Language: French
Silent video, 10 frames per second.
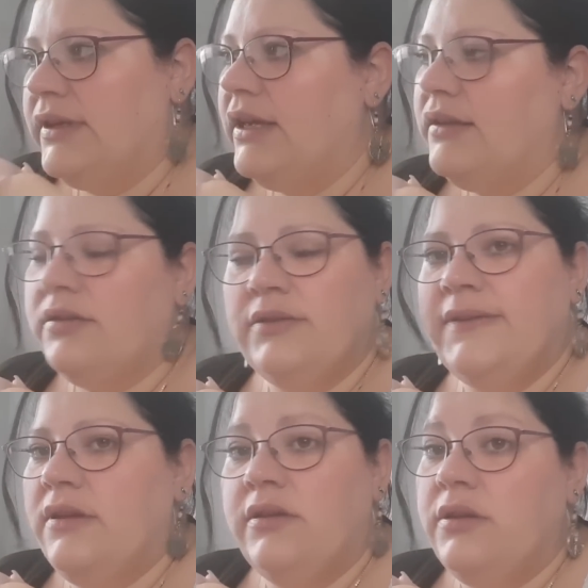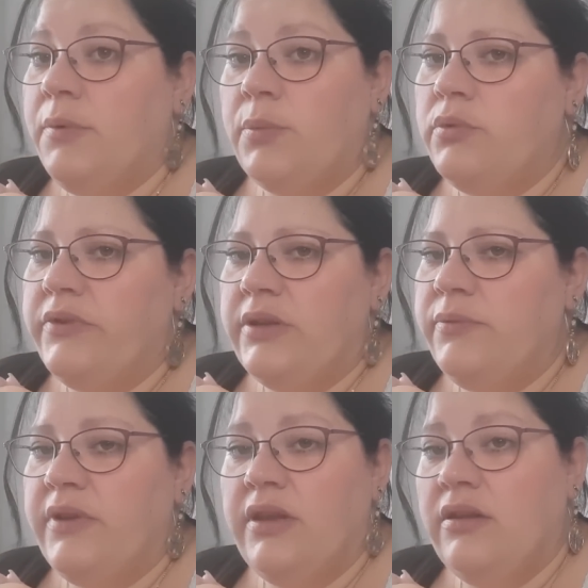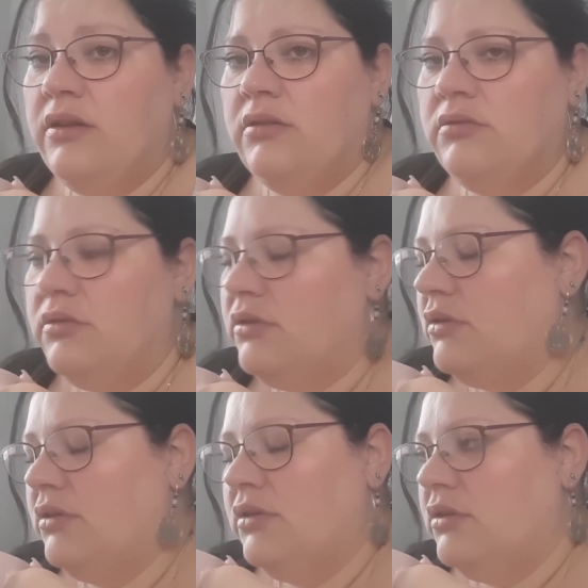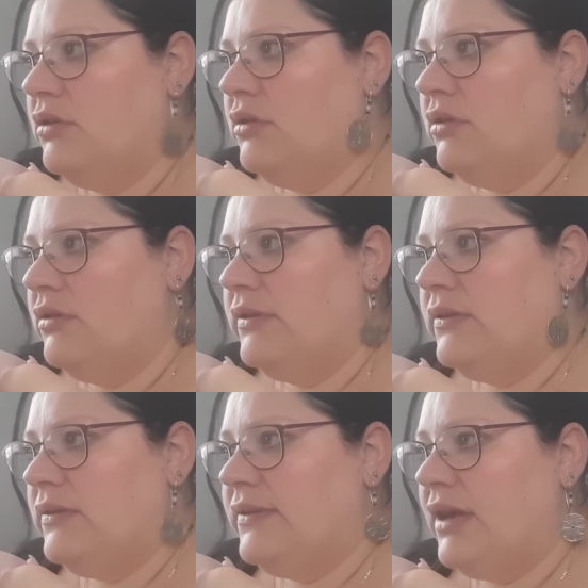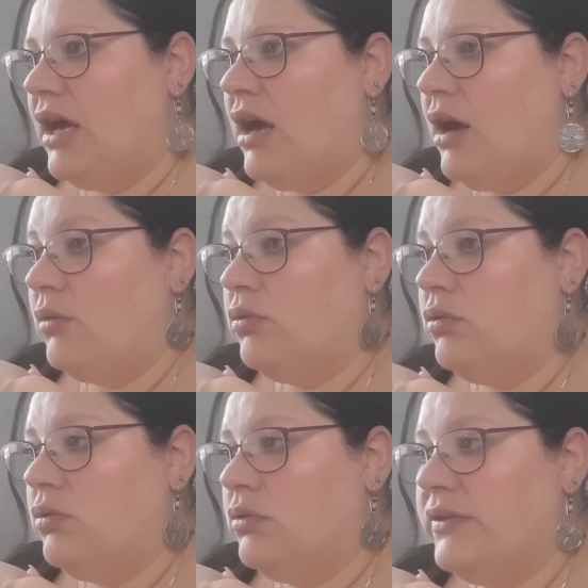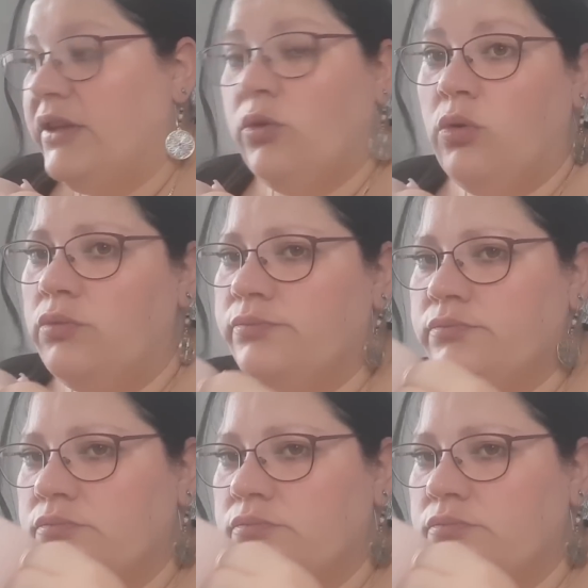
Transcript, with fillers: 4, c'est pas possible, c'est. Ça. C'est trop long.